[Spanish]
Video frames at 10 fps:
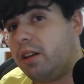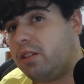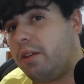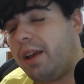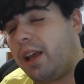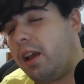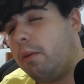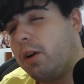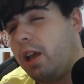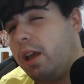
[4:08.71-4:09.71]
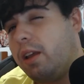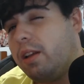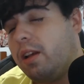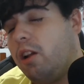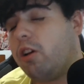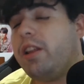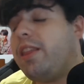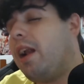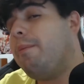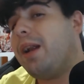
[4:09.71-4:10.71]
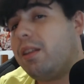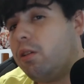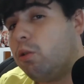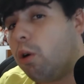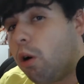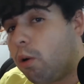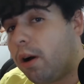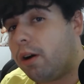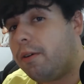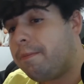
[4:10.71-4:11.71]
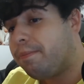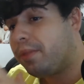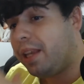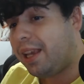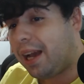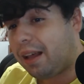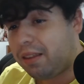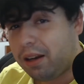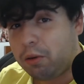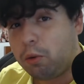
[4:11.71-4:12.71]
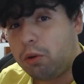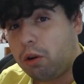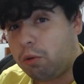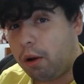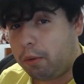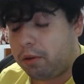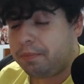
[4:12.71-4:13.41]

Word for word: Se ve que como que lo quitaron para hacer un nuevo juego y hacer uno nuevo.